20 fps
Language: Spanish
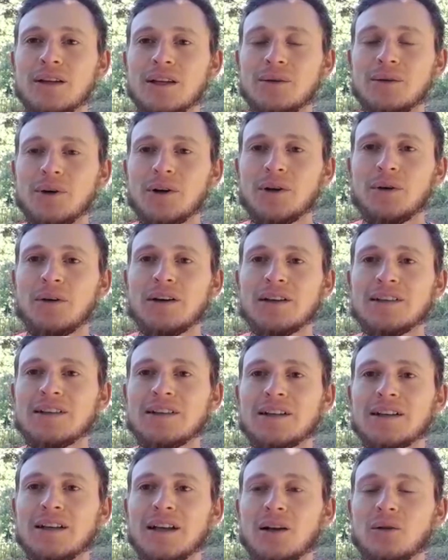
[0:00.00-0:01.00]
y bueno, a ver
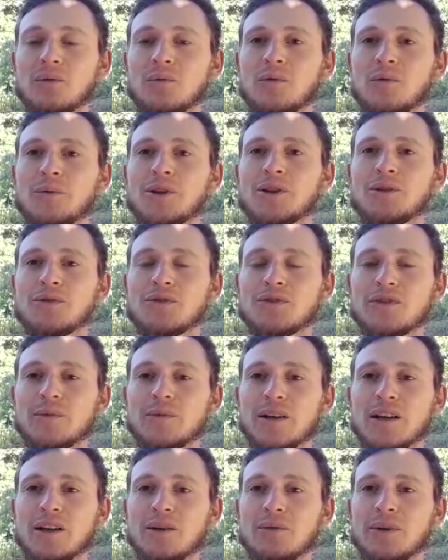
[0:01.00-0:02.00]
si en algún momento nos
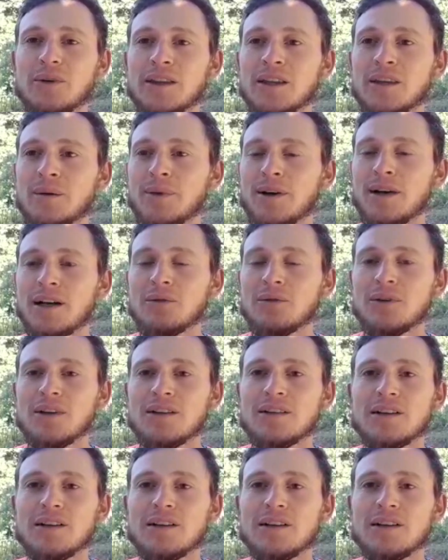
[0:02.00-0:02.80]
toman en cuenta para alguna